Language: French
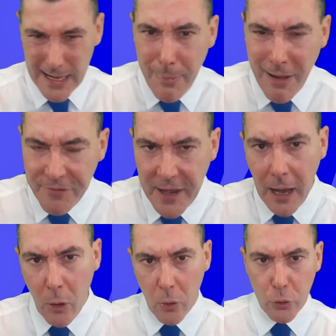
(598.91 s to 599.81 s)
Et la
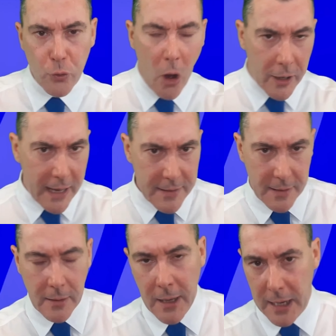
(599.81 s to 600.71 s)
mafia euh,
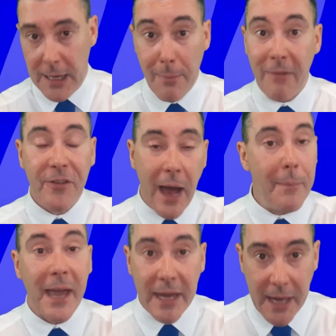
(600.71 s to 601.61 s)
new-yorkaise et la
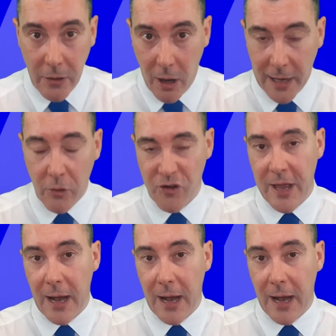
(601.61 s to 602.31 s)
mafia américaine en règle